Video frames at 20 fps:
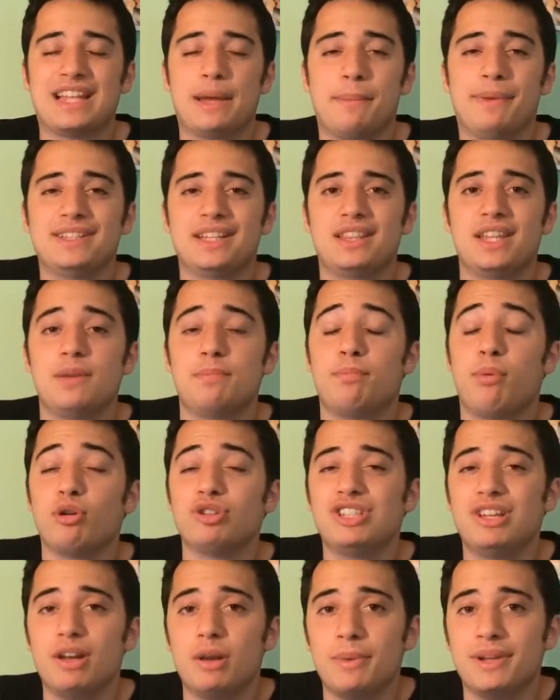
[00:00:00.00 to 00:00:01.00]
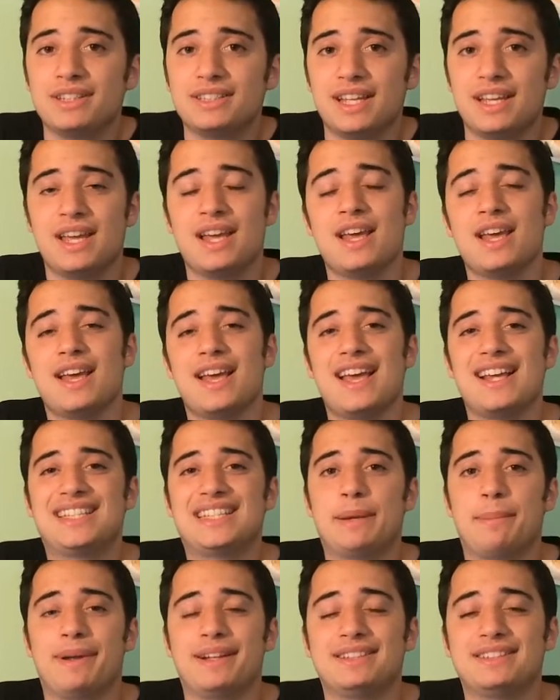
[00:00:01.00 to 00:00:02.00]
También decir, posiblemente
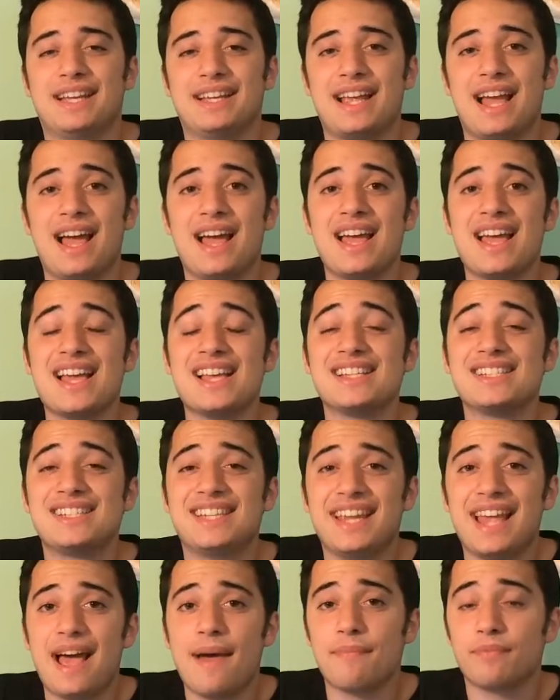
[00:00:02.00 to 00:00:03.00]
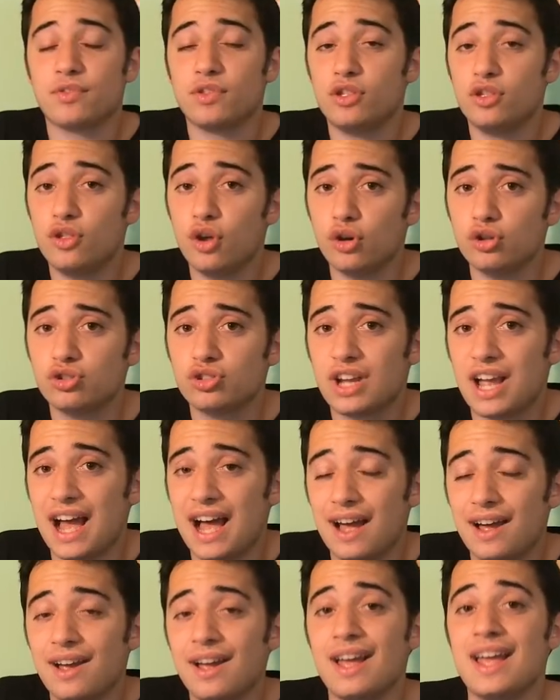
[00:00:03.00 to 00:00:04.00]
esta pantalla sea
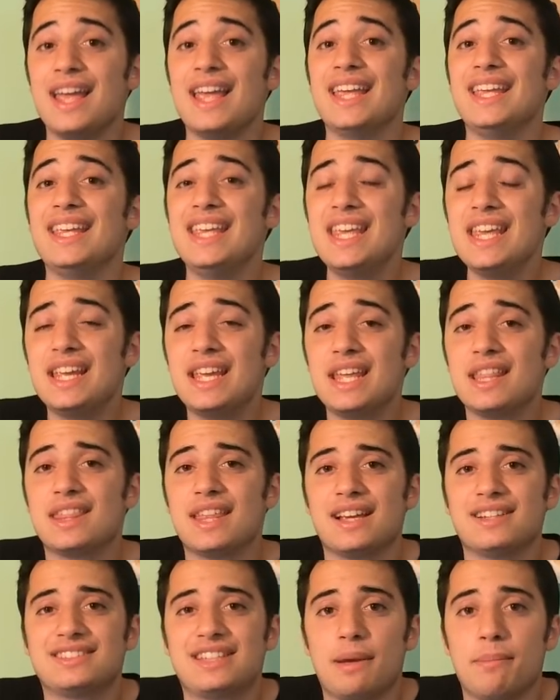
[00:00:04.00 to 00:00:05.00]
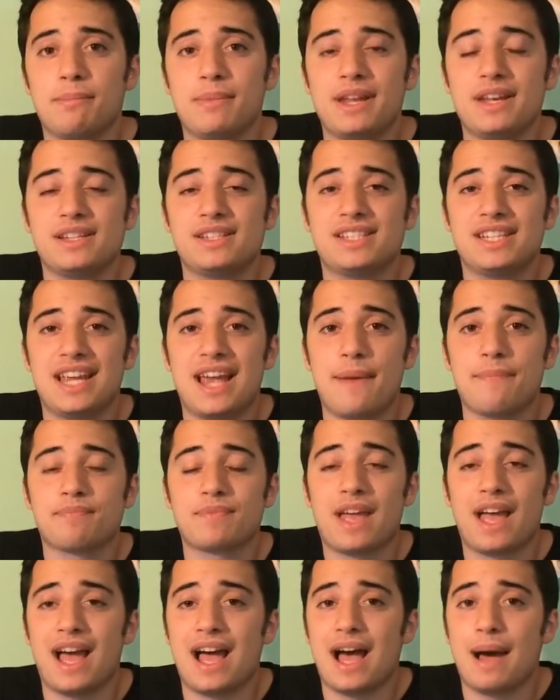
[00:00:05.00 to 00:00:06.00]
2K y quizás también
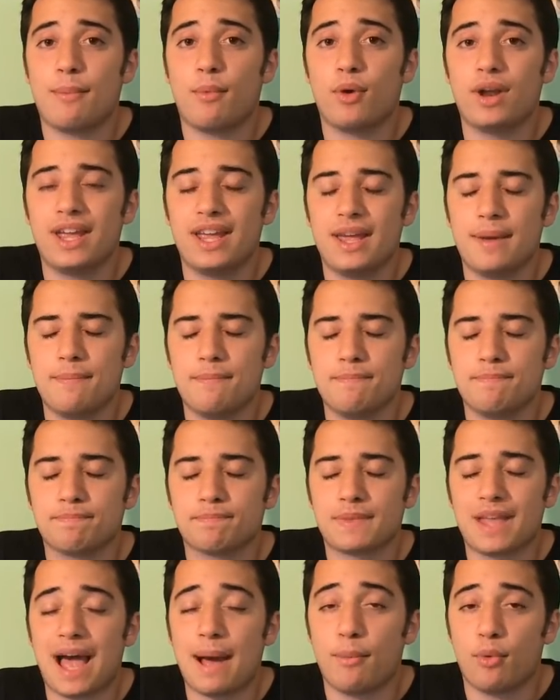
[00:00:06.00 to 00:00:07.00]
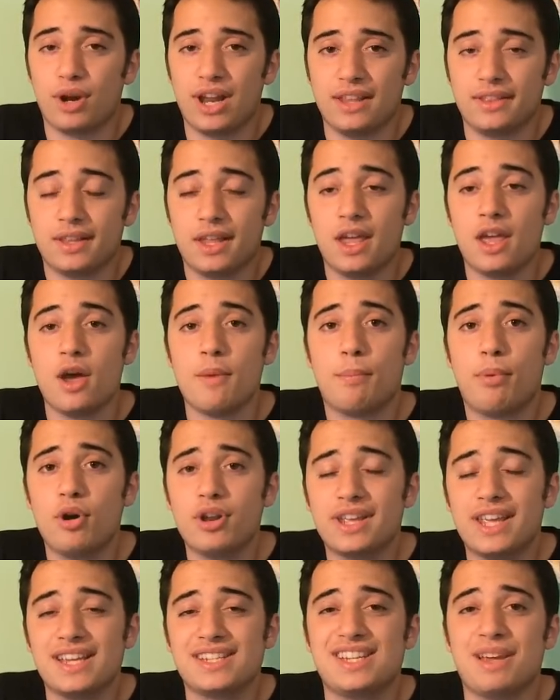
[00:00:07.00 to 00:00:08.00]
sea em, AMOLED,
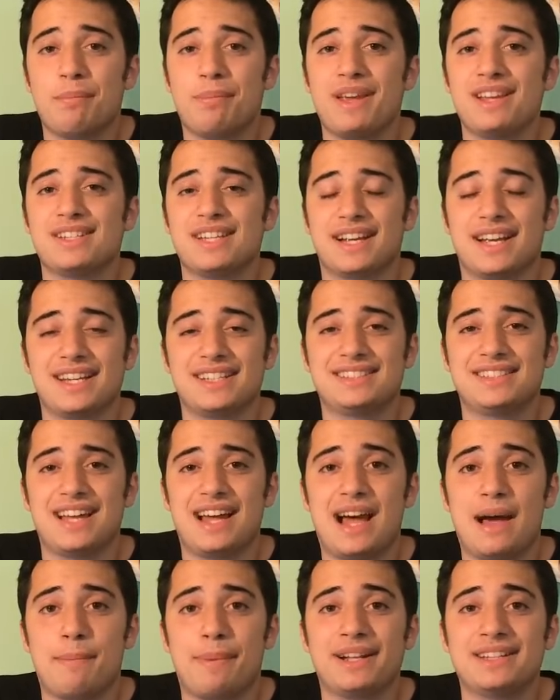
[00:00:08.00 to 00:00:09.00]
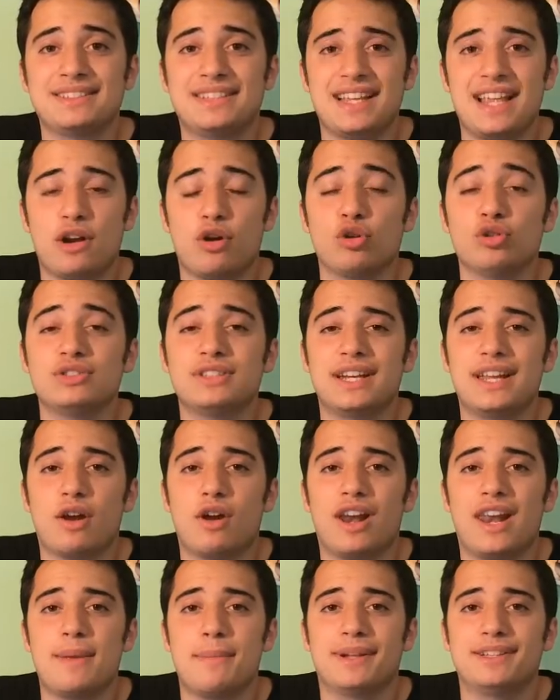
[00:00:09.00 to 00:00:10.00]
porque se piensa que esta pantalla
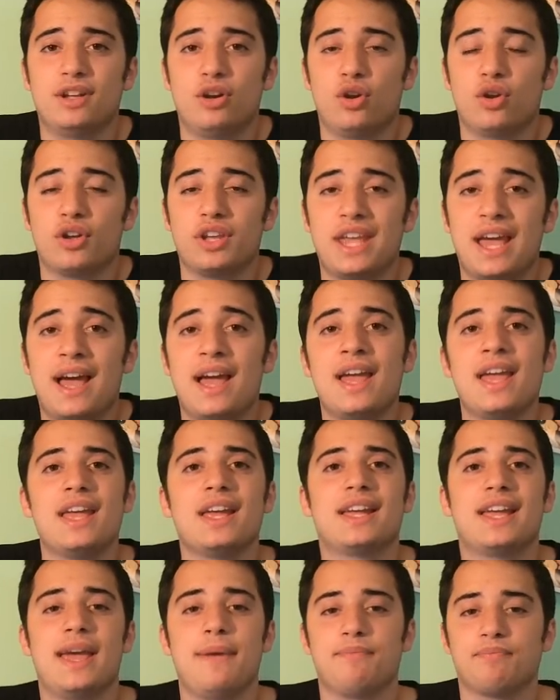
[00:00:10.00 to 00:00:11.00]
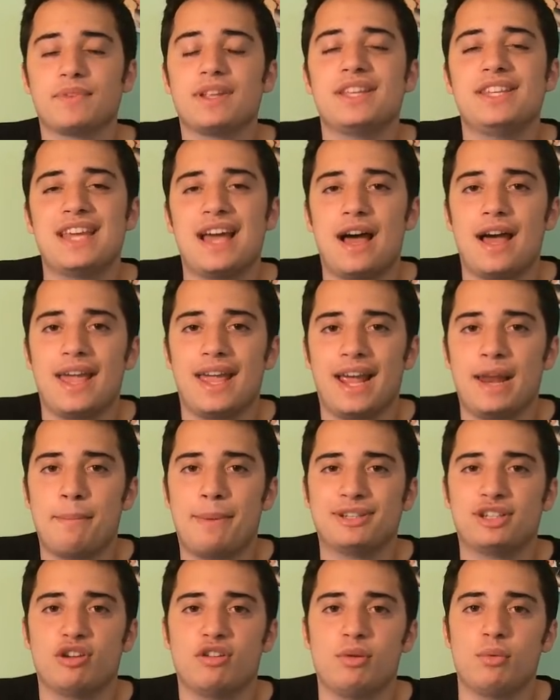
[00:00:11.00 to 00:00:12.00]
contaría con la misma tecnología que ya en
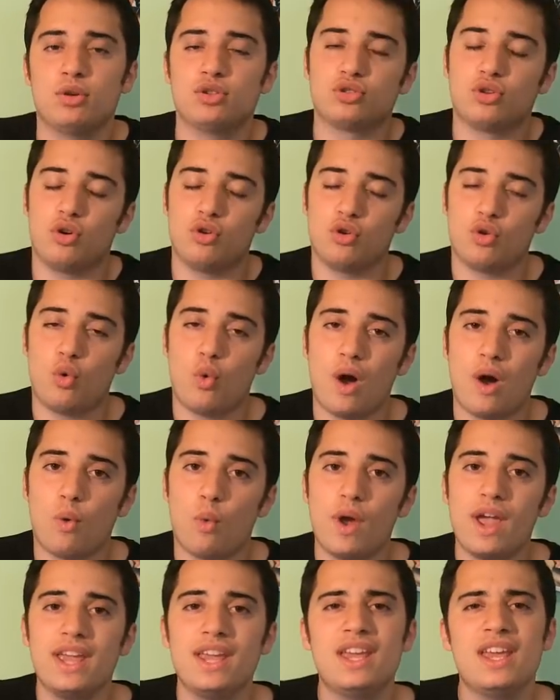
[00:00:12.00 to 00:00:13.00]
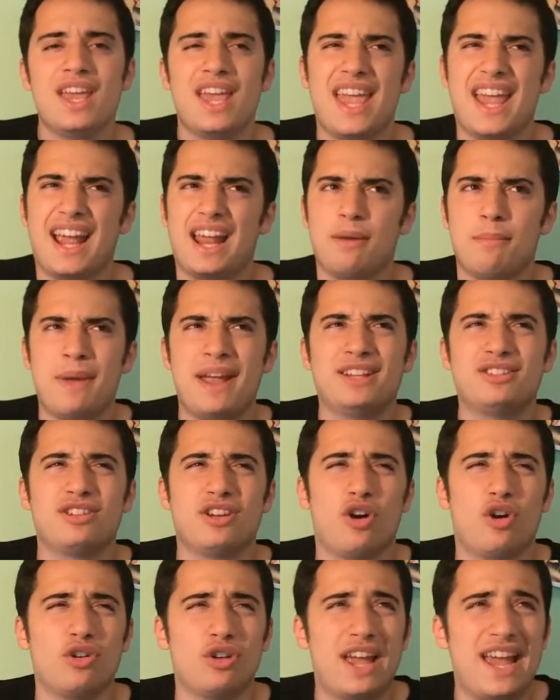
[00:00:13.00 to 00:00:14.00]
el pasado vimos con Huawei, en el
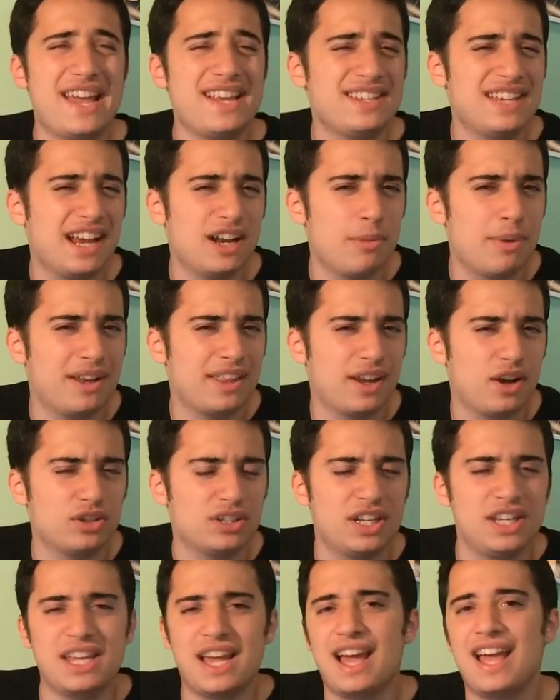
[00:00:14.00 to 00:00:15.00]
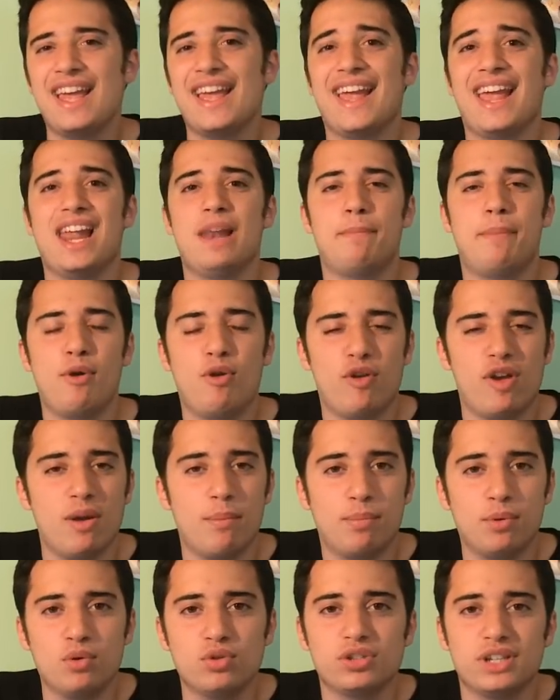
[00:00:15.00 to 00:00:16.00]
Mate S, que lo tenía, el
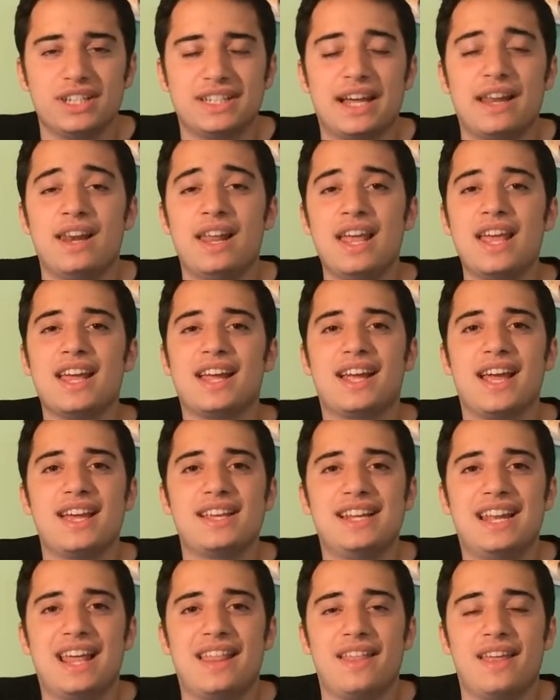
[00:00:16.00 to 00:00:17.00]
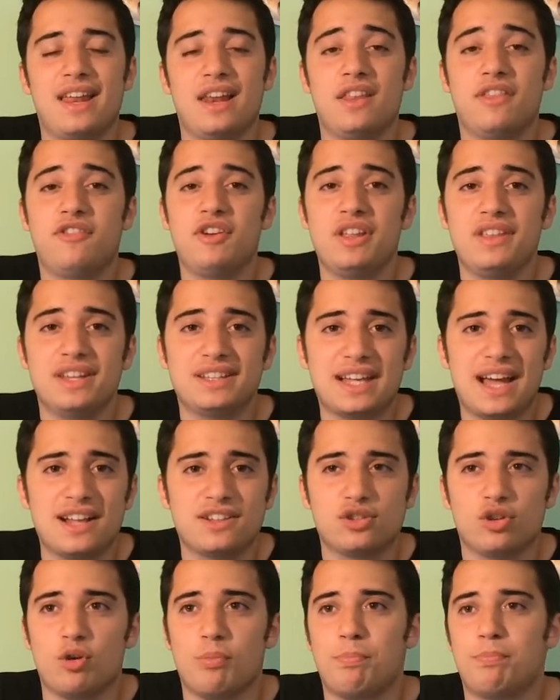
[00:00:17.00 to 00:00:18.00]
P9 Plus y tal, que es la del Free
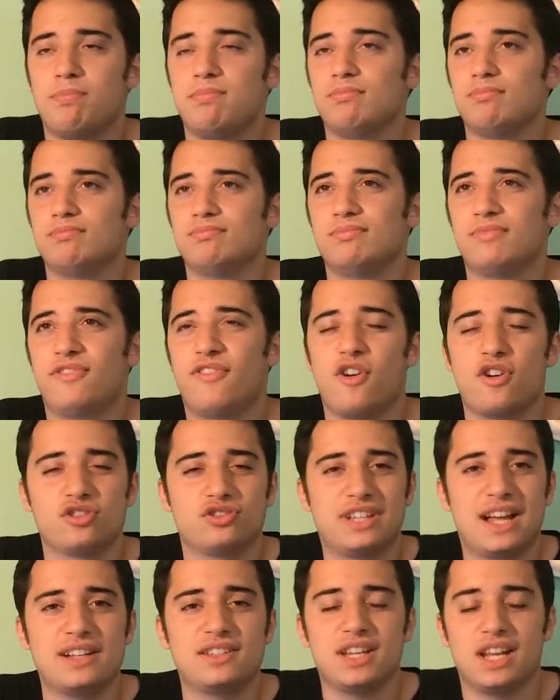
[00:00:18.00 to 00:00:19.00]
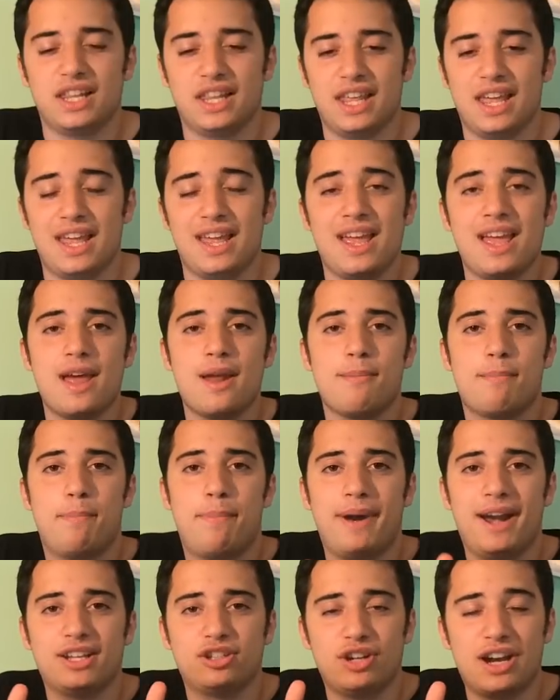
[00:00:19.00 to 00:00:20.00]
Touch o mm, Force Touch, el de
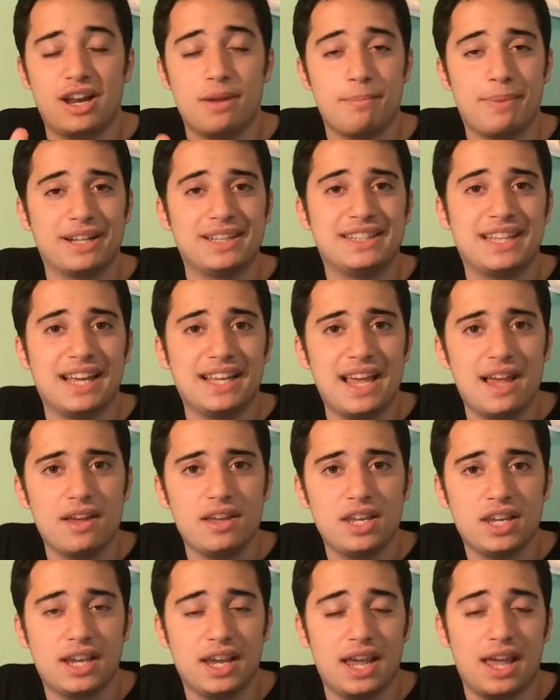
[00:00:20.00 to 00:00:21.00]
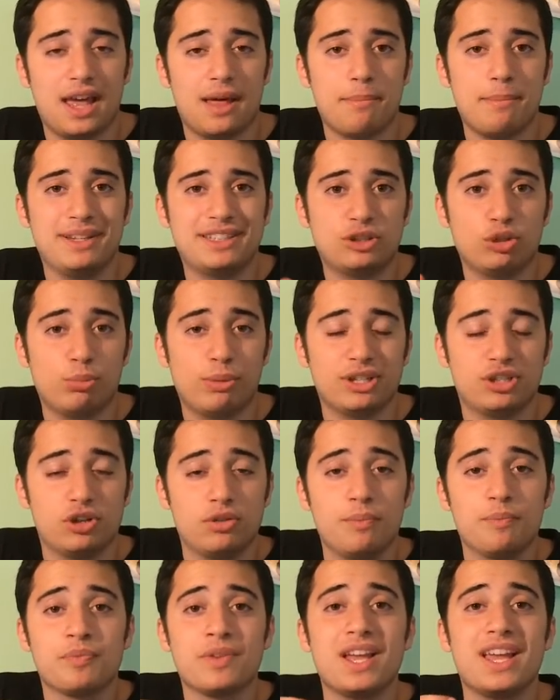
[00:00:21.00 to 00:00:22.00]
presionar en pantalla y que admite tu
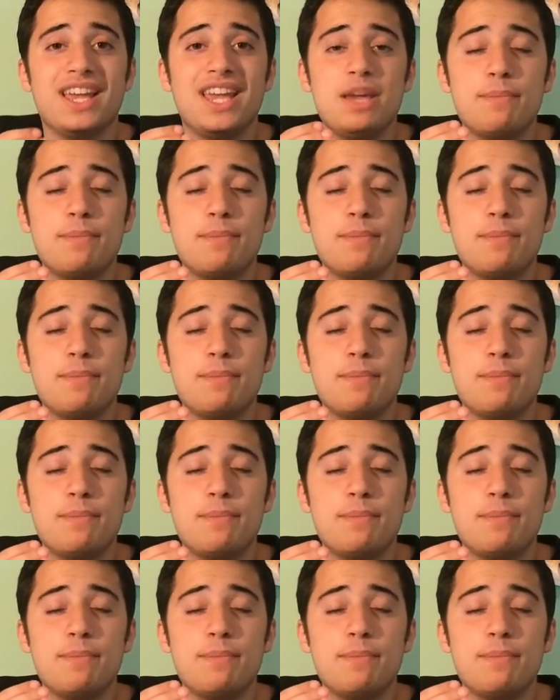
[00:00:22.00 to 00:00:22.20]
presión.